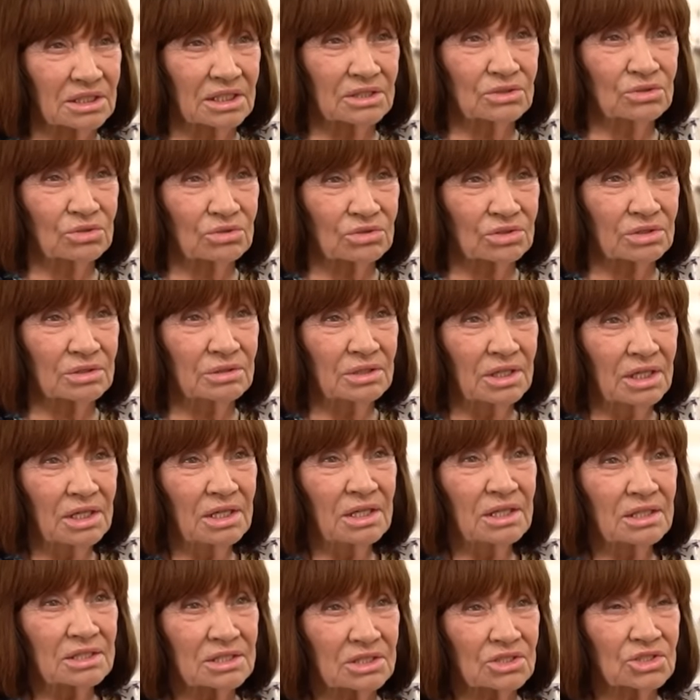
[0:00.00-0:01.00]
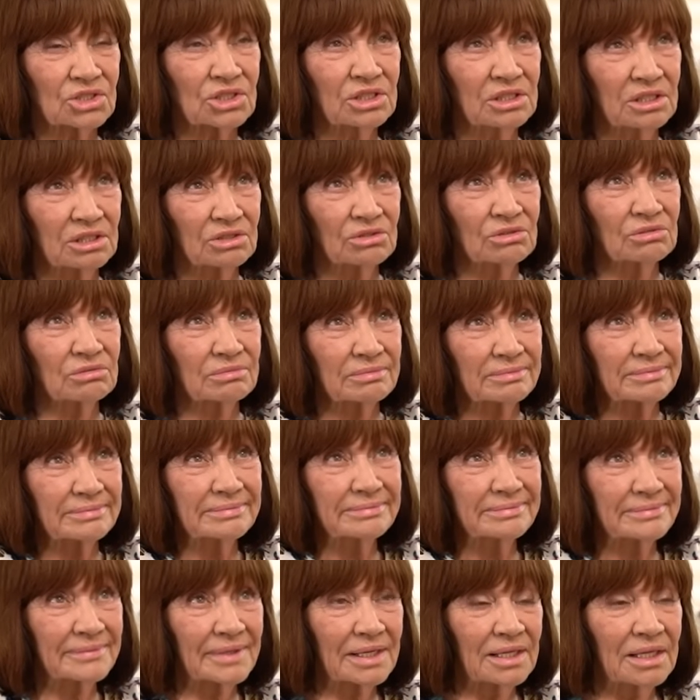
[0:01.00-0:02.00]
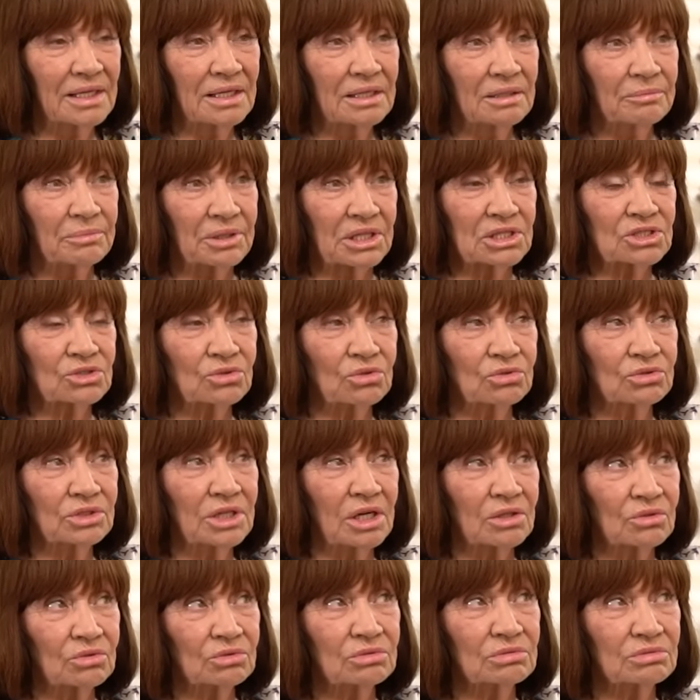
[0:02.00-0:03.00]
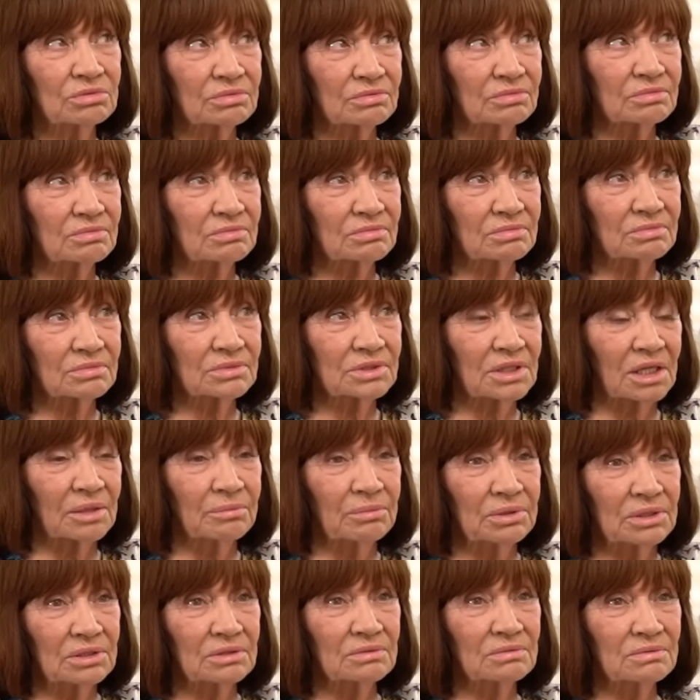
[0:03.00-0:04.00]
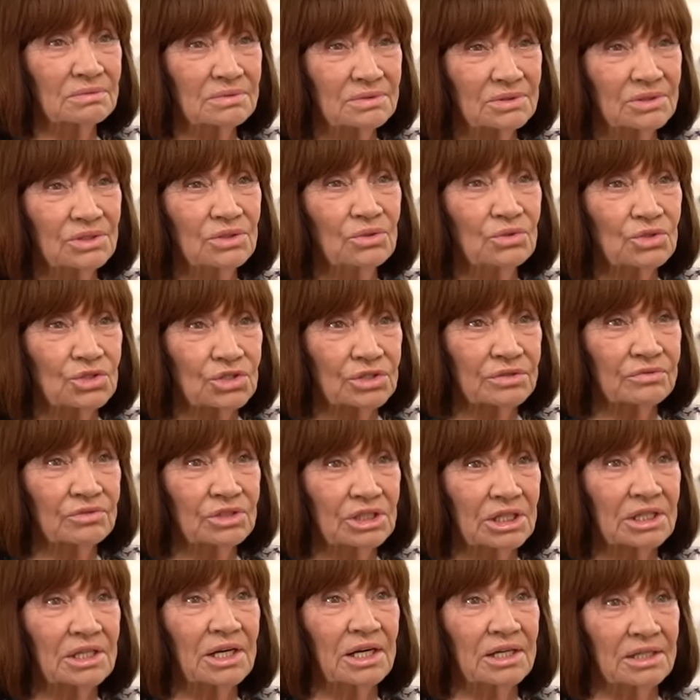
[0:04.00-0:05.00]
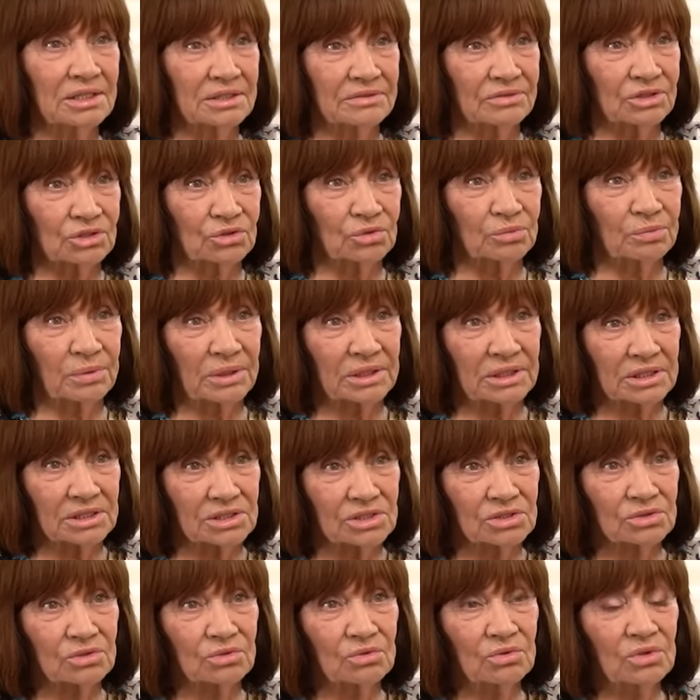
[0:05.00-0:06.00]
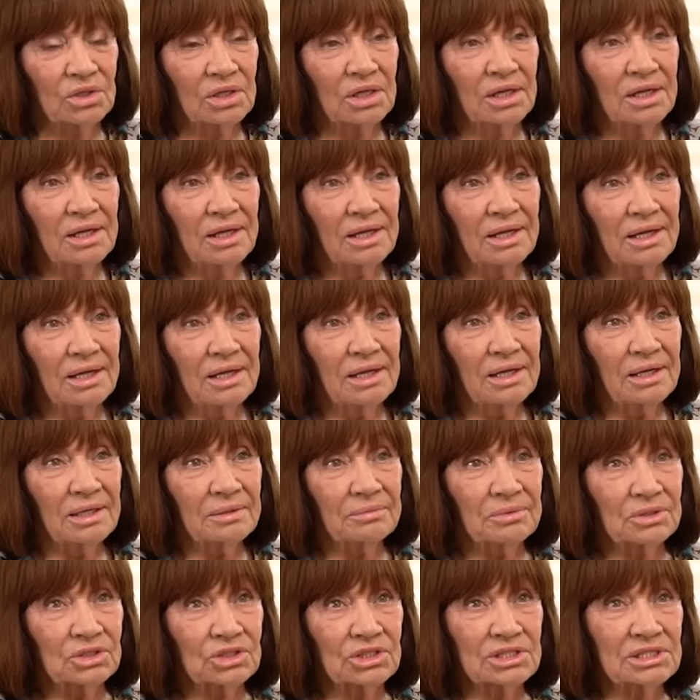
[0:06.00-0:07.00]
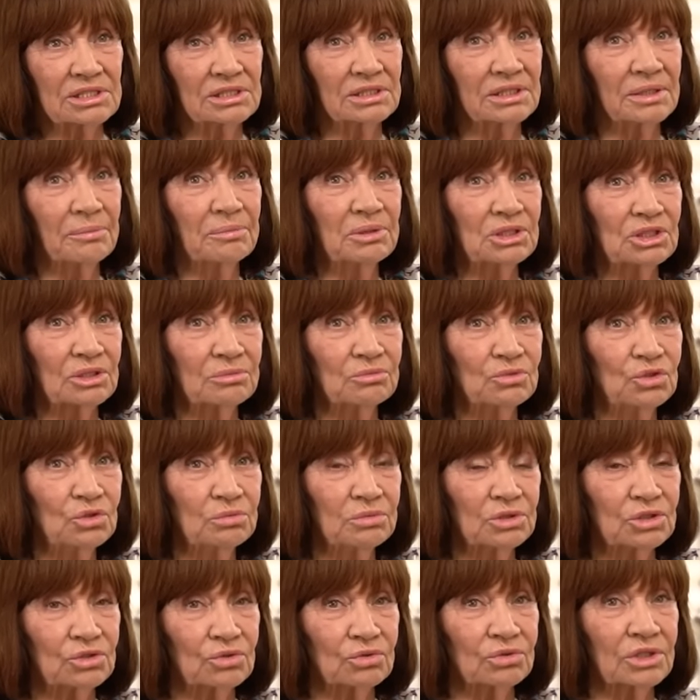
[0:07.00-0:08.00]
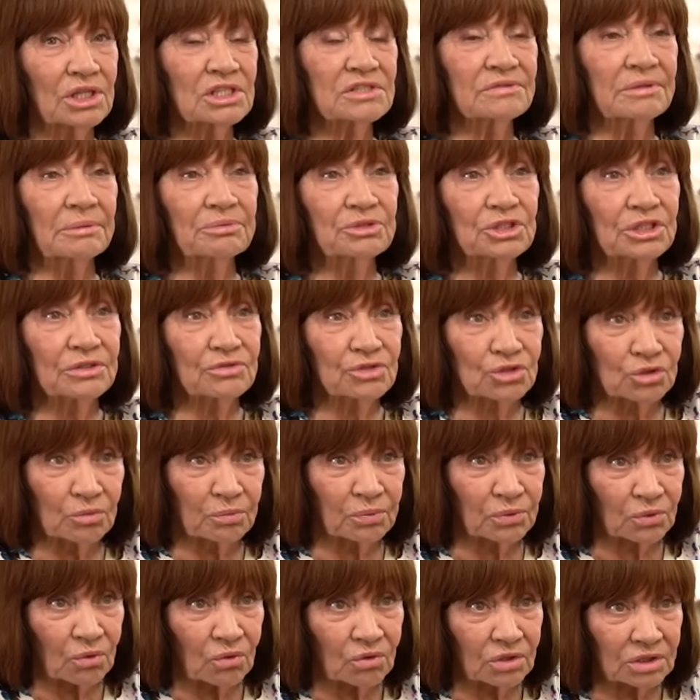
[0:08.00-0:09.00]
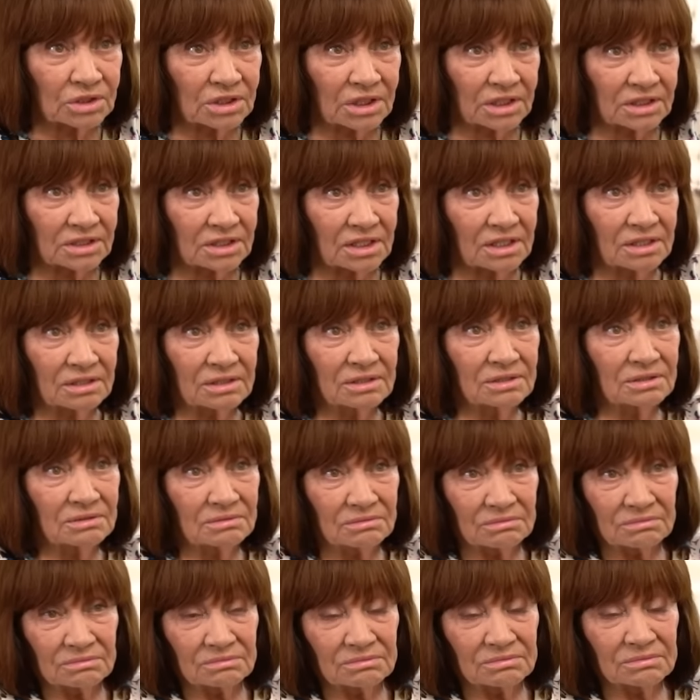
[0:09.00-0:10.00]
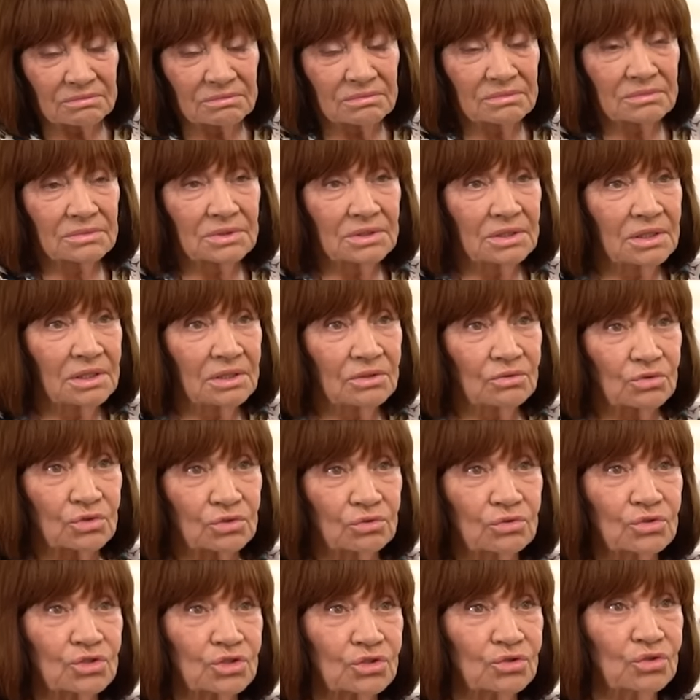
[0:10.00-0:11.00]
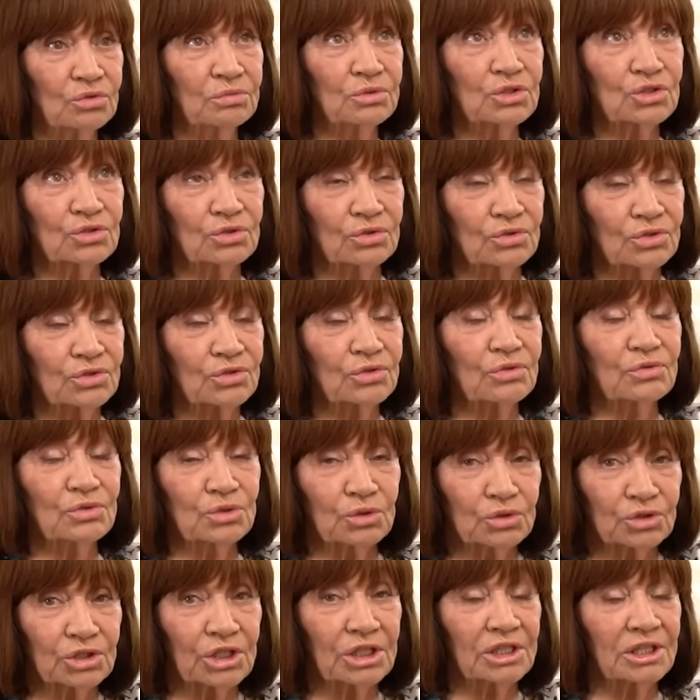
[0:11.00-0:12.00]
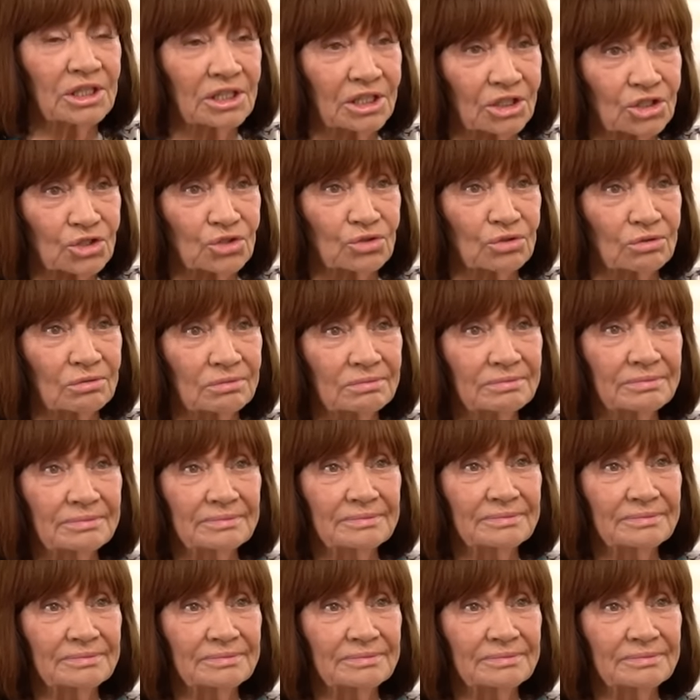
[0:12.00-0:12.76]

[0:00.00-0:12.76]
которую, к сожалению, простой народ как бы не очень вникает в эту политику. Потому что если об этом думать, то у нас вообще все плохо тогда. Уж лучше думать, что еще все-таки хорошо.